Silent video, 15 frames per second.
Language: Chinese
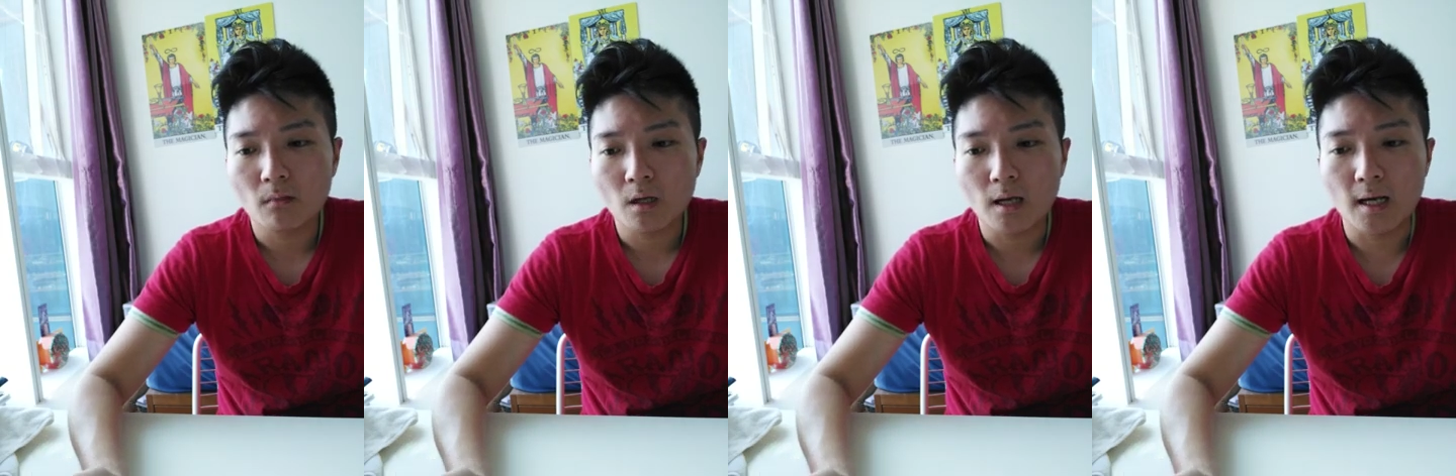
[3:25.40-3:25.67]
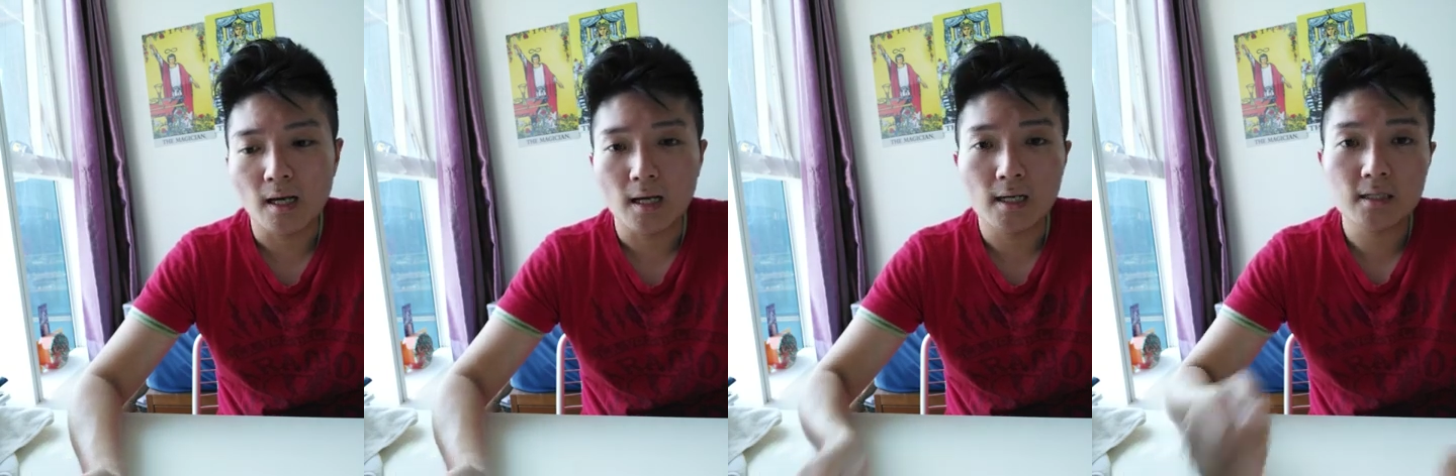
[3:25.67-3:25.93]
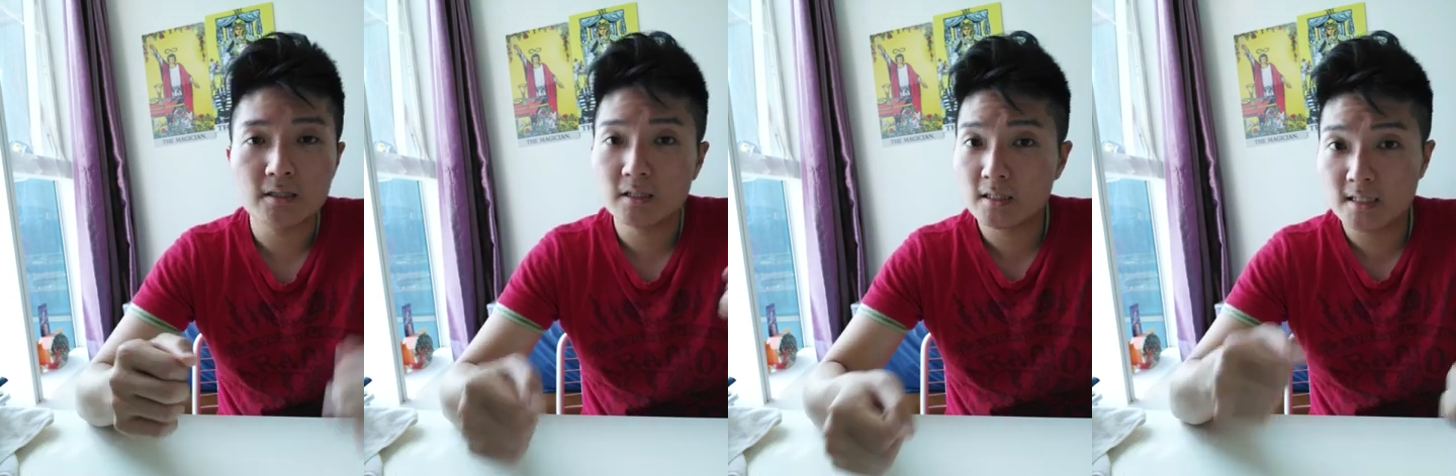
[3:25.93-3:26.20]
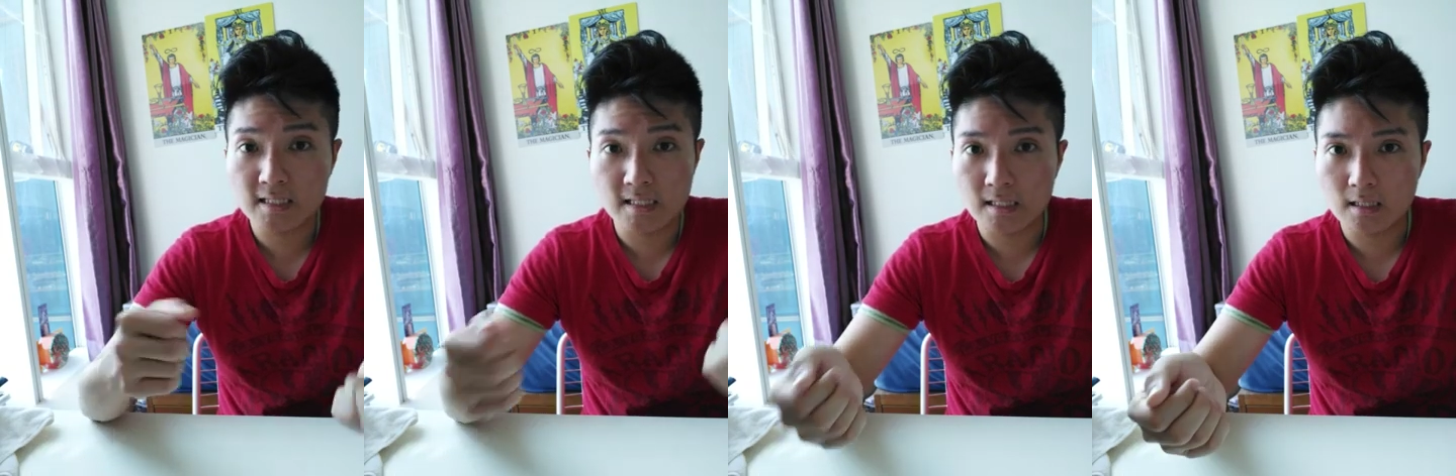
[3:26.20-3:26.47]
呃司
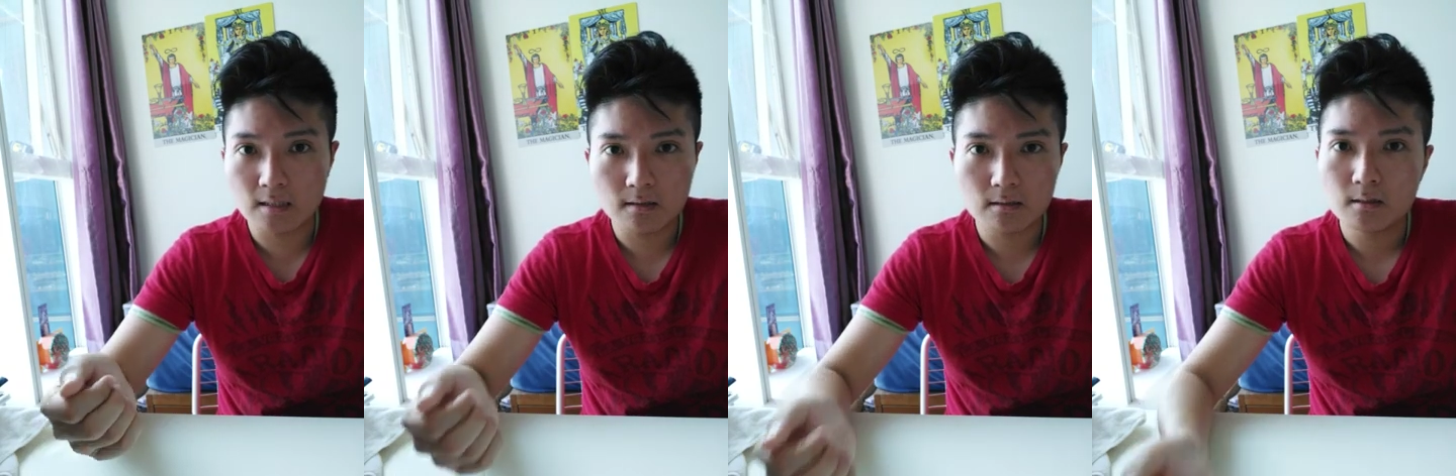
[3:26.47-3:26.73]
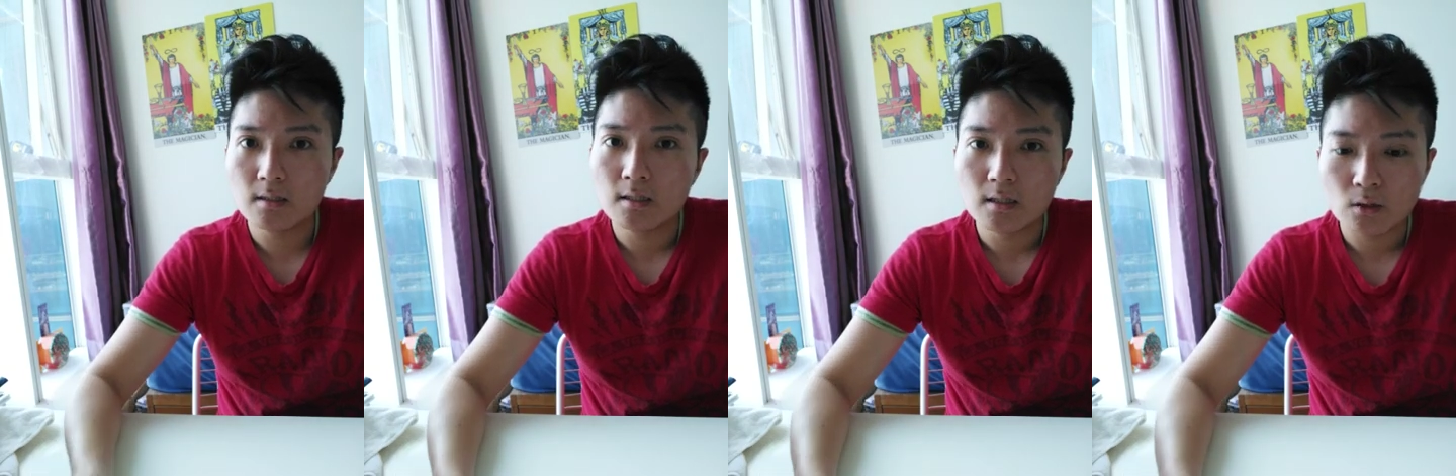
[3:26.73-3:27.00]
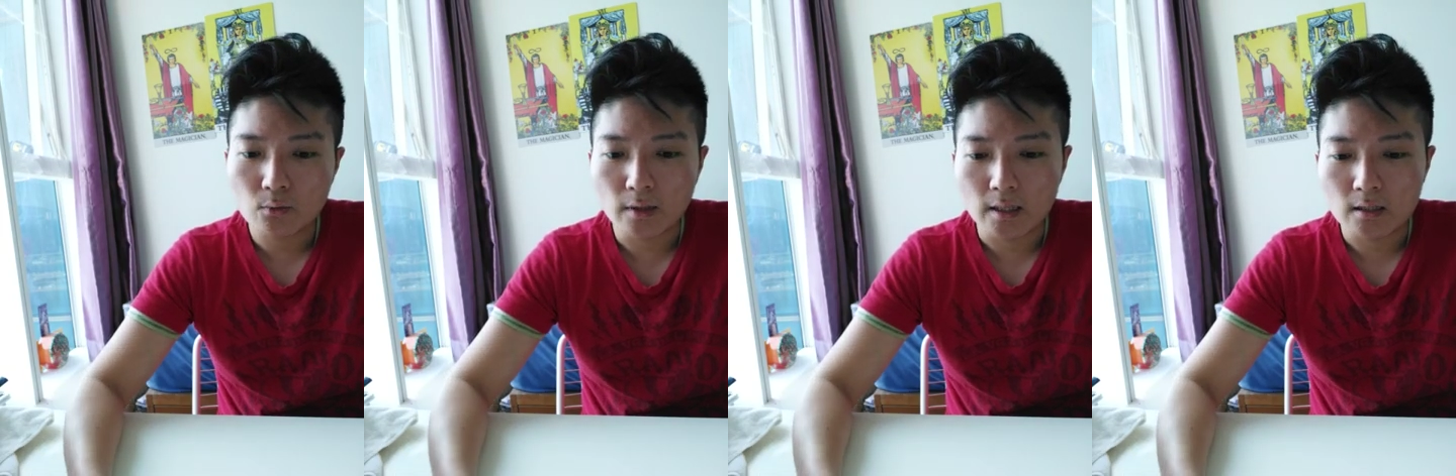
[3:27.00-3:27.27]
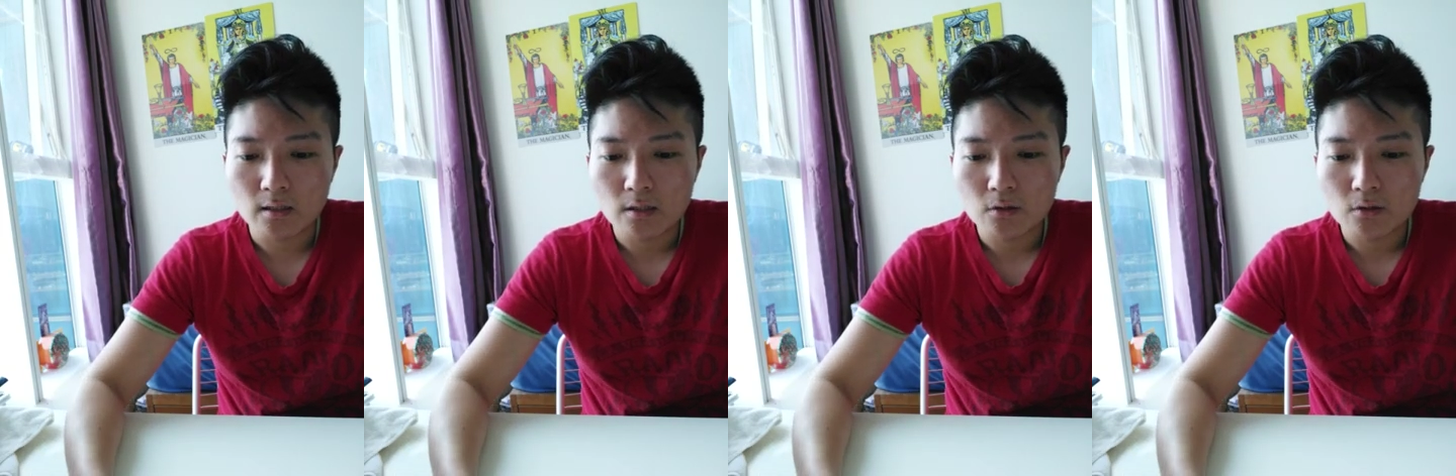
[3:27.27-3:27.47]
机，对，